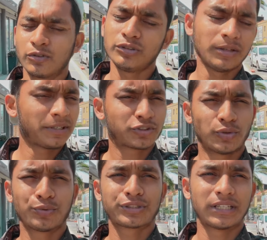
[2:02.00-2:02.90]
করতে পারে
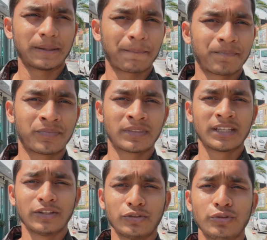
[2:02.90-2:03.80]
সমস্যা নেই
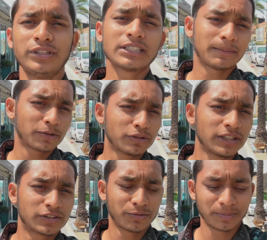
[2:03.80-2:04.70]
কিন্তু ইনকামটা তো
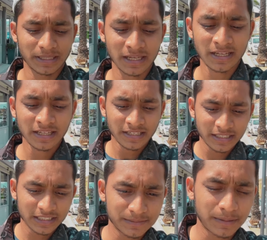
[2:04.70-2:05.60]
দেখতে হবে ভাই
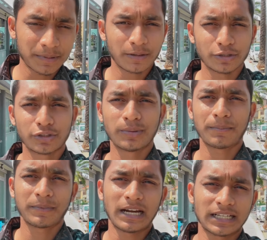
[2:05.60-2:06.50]
ইনকাম আপনি হয়তো বা
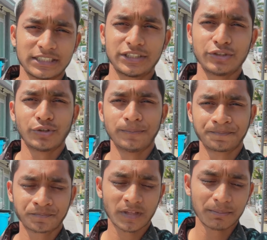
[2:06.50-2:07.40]
আপনি আঠাশ ইউরো
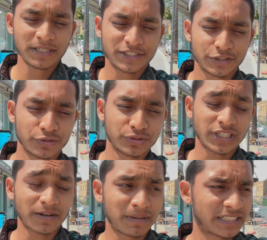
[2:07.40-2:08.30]
বিশ ইউরো
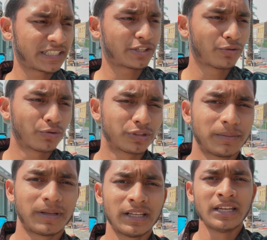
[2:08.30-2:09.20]
চার মাসে ইউরো
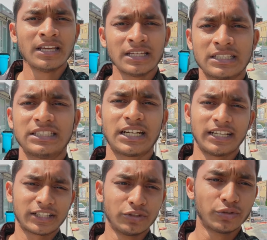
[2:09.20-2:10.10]
করতে পারে
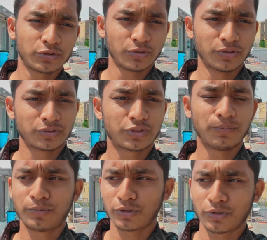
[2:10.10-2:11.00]
যারা নাকি নতুন
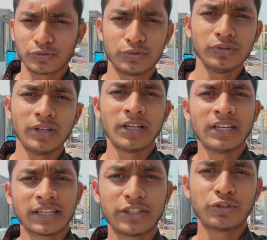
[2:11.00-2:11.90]
সম্পূর্ণ নতুন
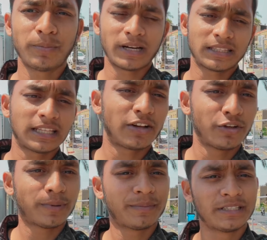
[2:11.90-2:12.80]
কিছু পাড়া তারা
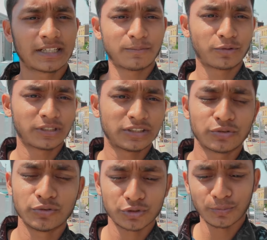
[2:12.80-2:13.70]
ওইভাবে ইনকাম
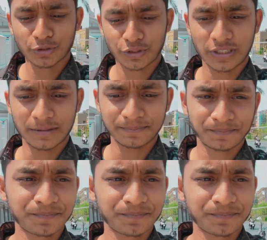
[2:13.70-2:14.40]
করতেছে কোনো সমস্যা নেই